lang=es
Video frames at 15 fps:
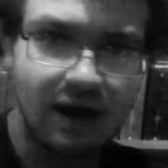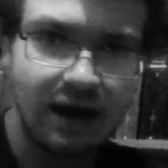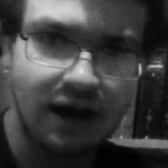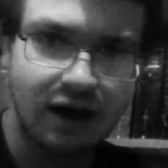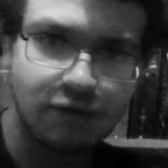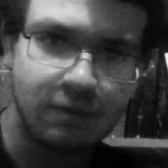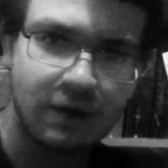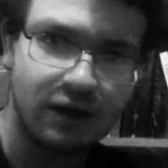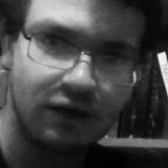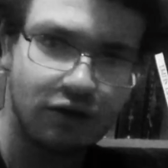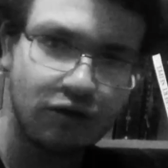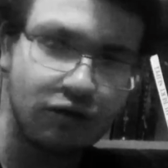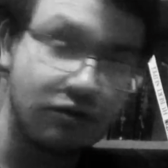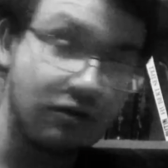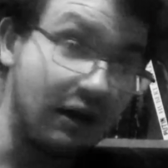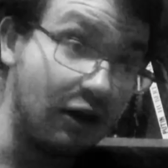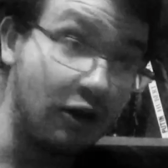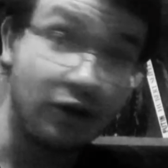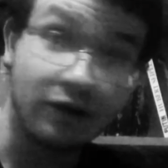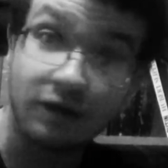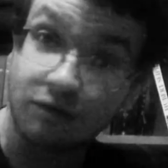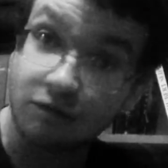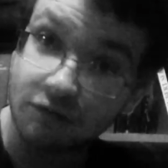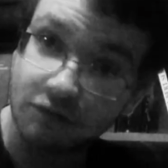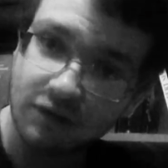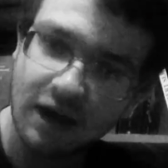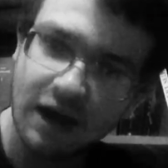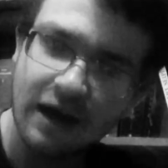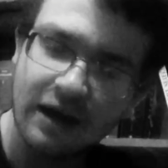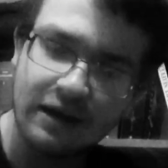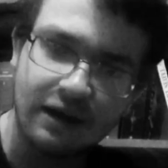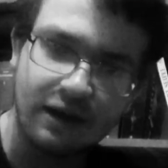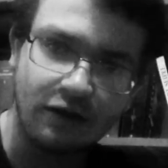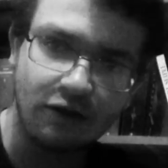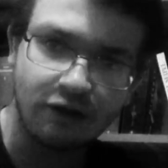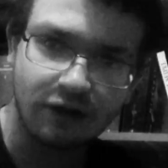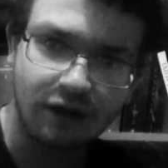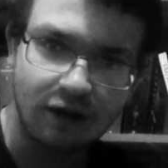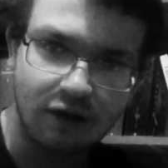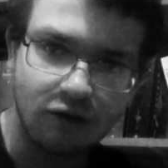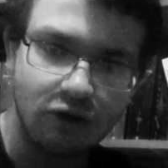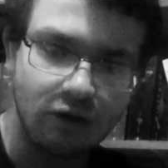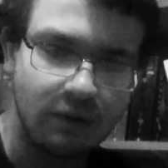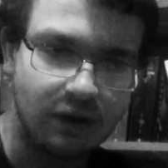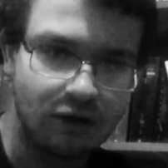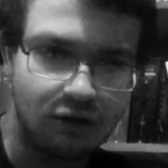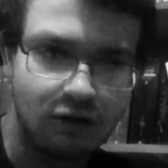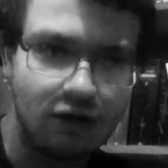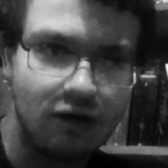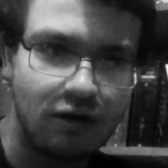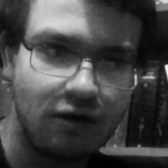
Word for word: en aspectos del orden social y del orden económico.